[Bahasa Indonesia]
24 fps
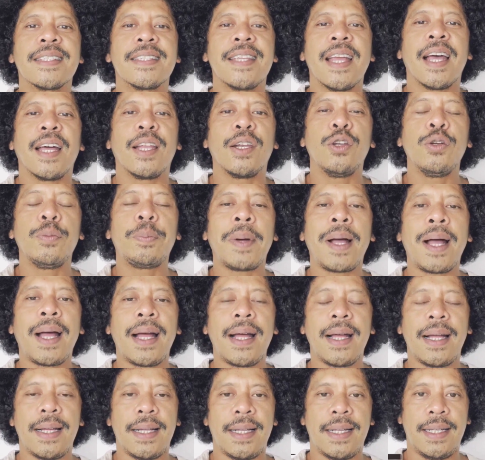Jangan lupa
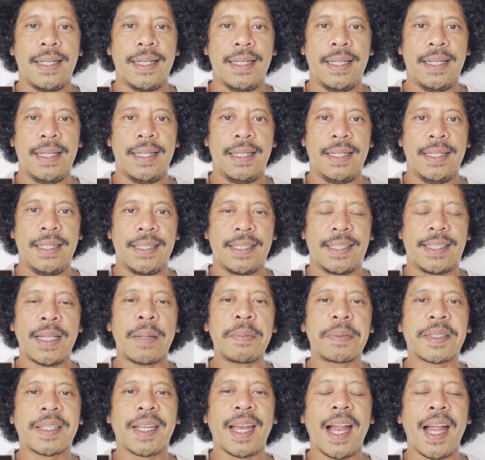uh,
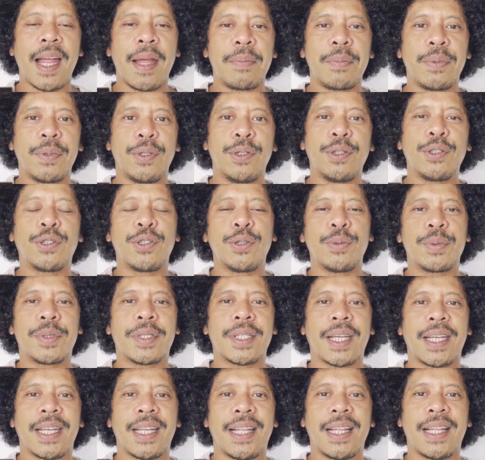subscribe YouTube
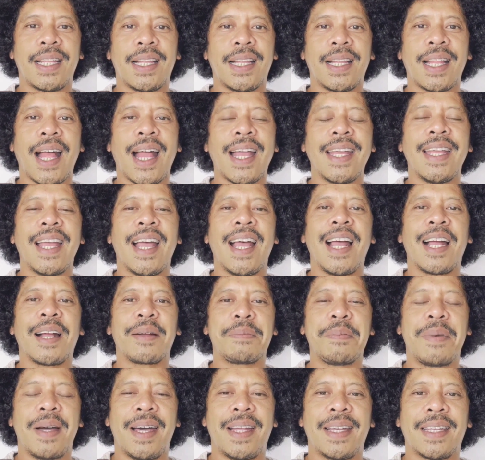channel Ayah
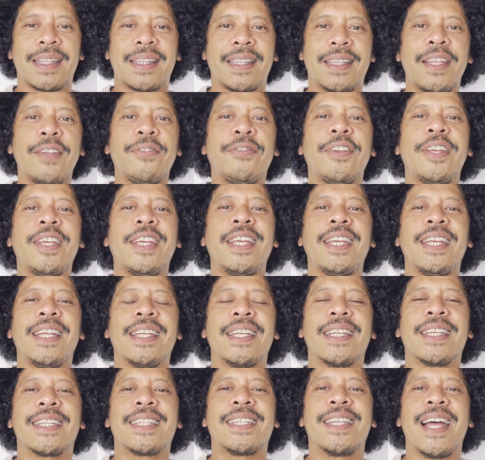Akbar TV
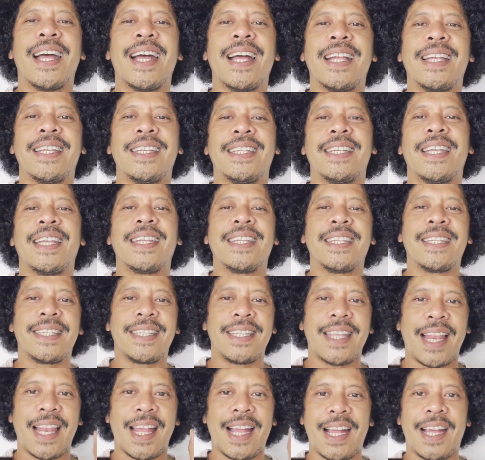dan
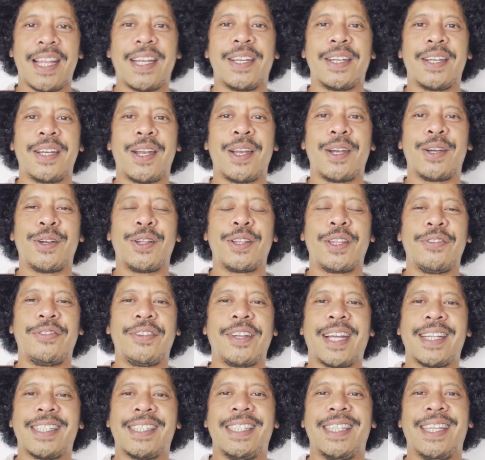nyalakan
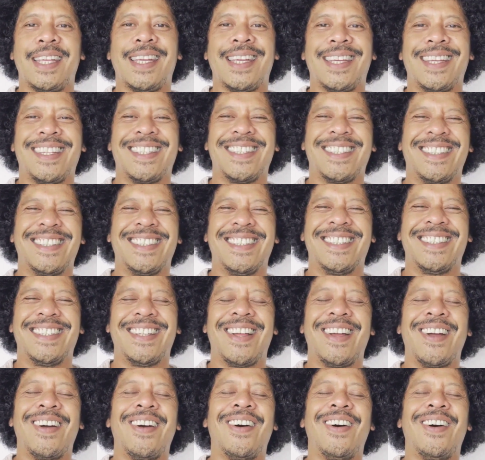notifikasinya.
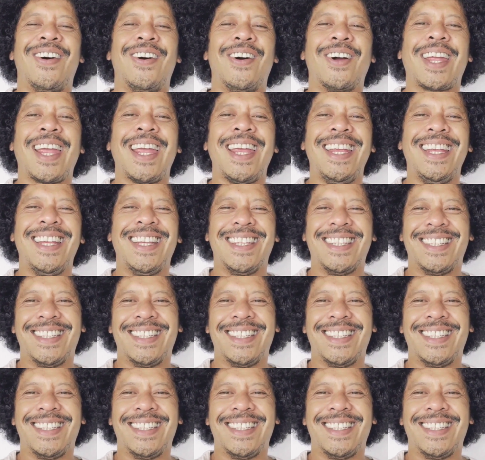Oke? Okay?